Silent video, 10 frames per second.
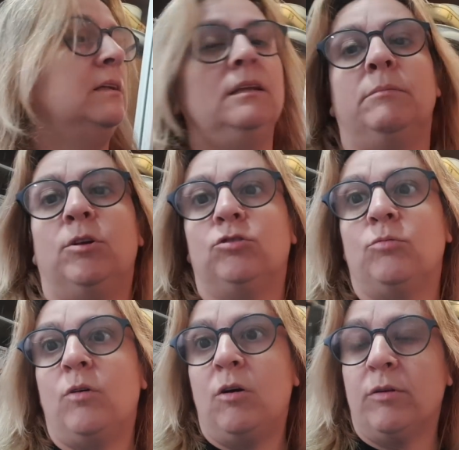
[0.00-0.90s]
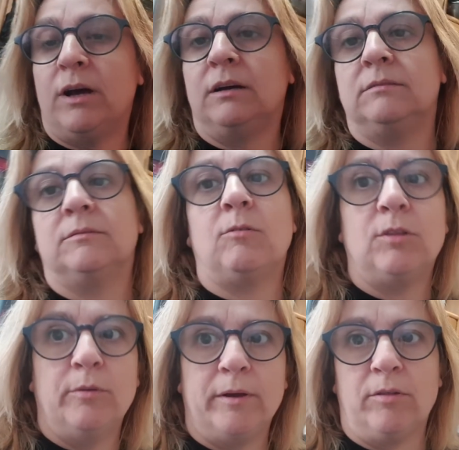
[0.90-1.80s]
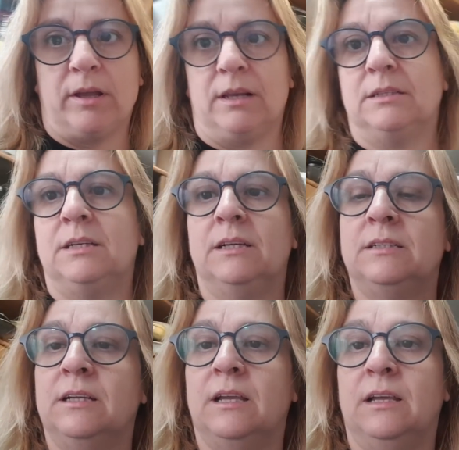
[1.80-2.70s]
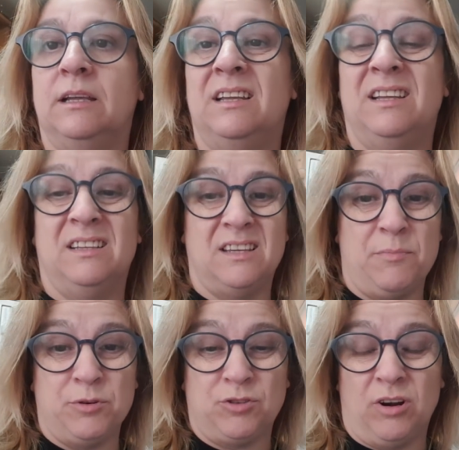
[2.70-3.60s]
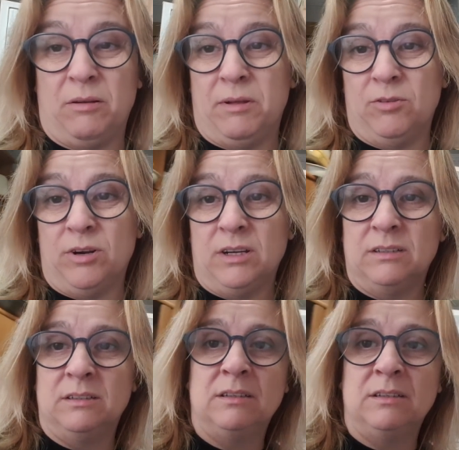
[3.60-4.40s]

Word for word: y me lo tomo ahora cuando vengo de clase. Así que ya he puesto la lavadora